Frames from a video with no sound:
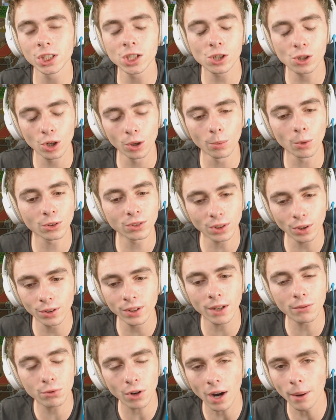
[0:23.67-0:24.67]
je commençais à en
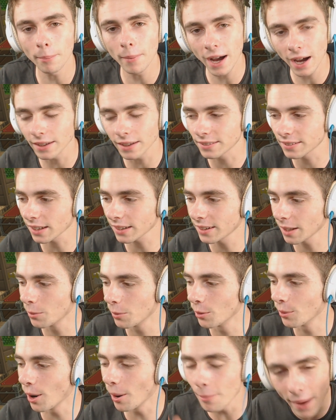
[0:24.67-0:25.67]
avoir marre à certains
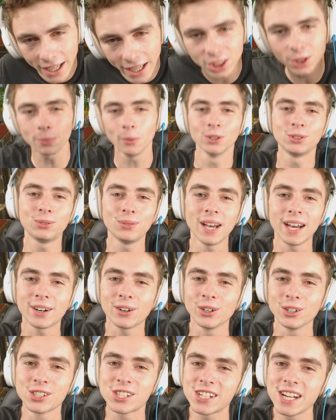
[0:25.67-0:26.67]
moments, mais je me suis
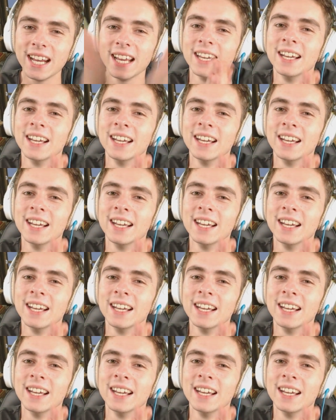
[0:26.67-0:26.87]
accroché